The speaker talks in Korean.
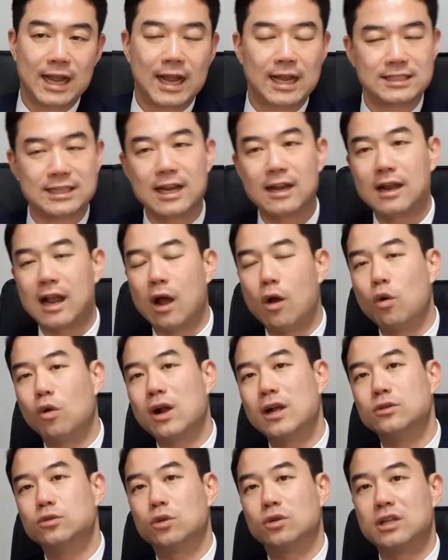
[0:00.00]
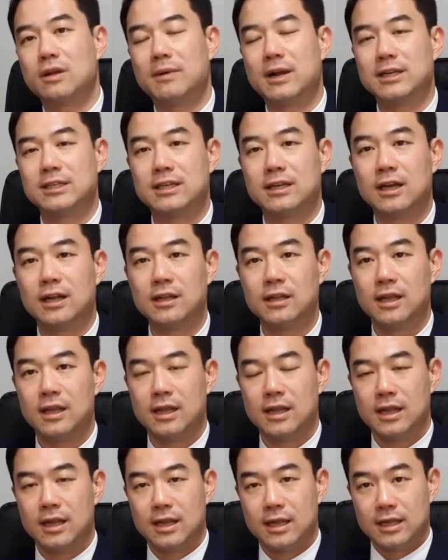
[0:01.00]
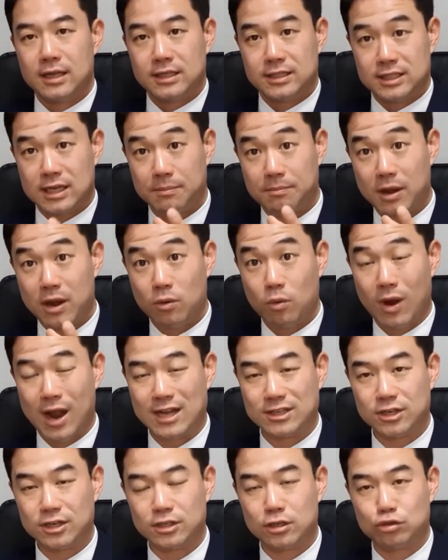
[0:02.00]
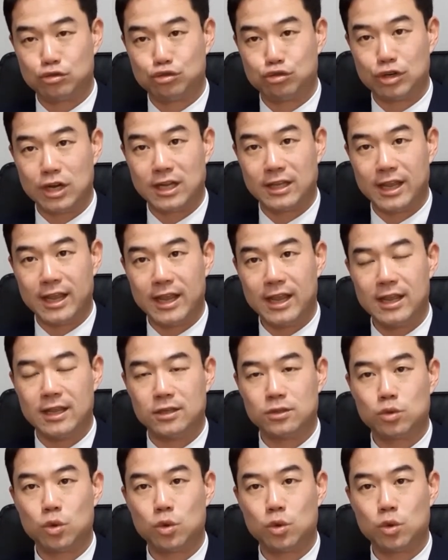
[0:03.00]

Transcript: 가장 가혹한 조사 방식은 재판 과정에서 중간에